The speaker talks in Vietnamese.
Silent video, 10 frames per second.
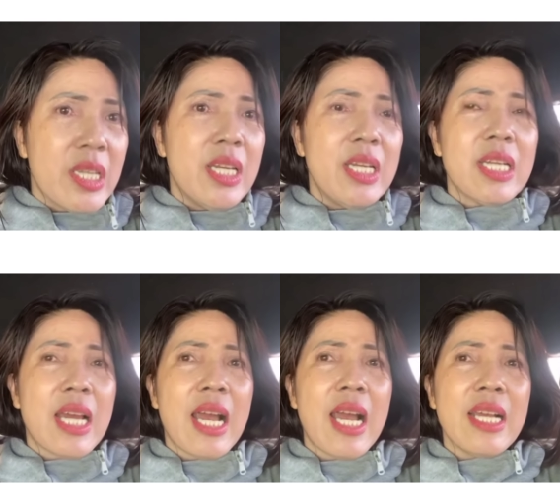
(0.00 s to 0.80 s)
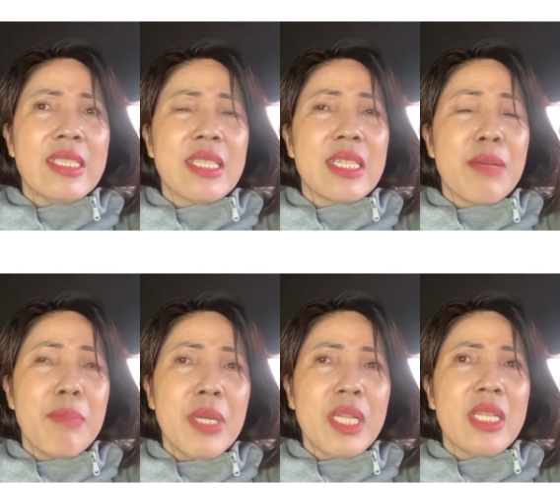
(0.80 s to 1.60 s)
thế nên là hai gia đình đã
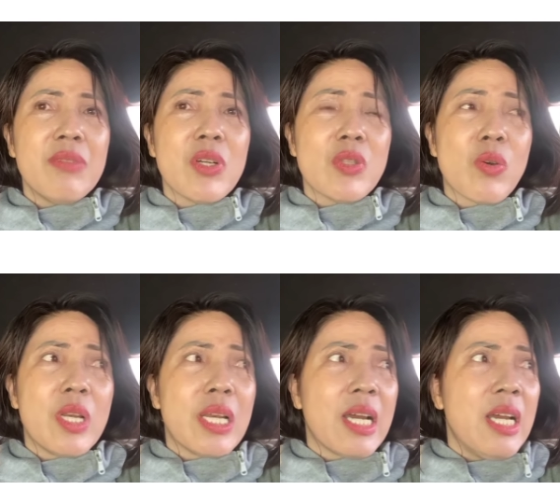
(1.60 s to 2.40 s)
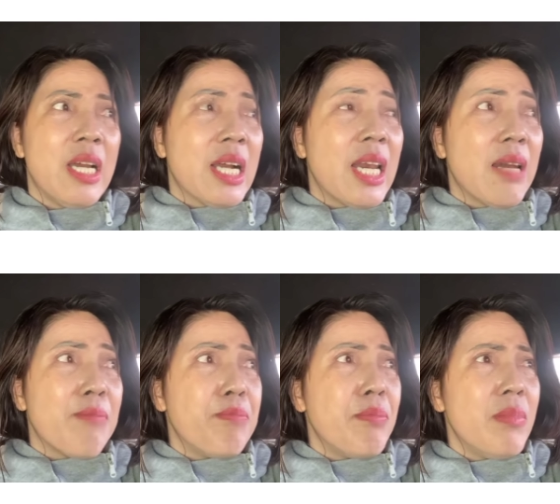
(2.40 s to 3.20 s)
biết thì vừa rồi là cái
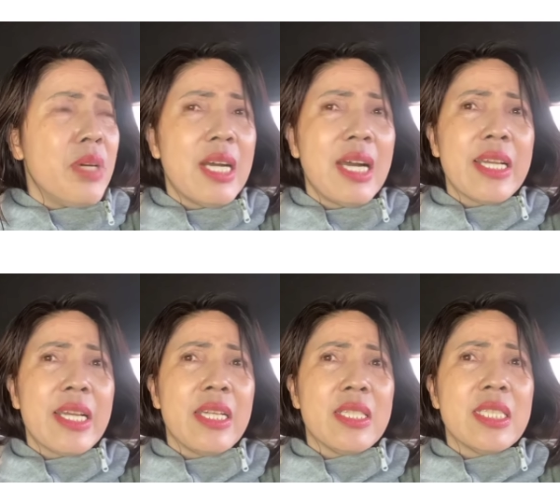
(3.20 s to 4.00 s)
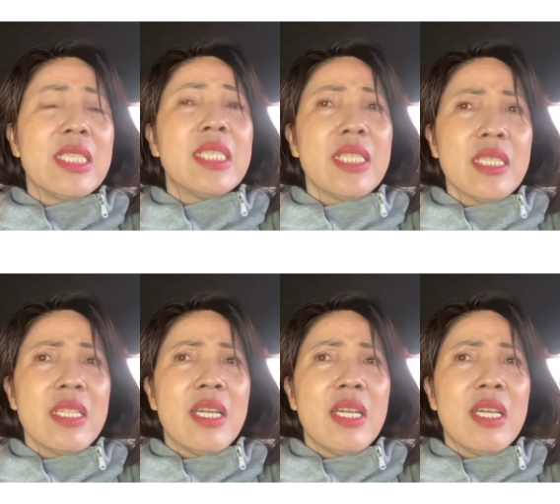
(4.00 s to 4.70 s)
năm 2099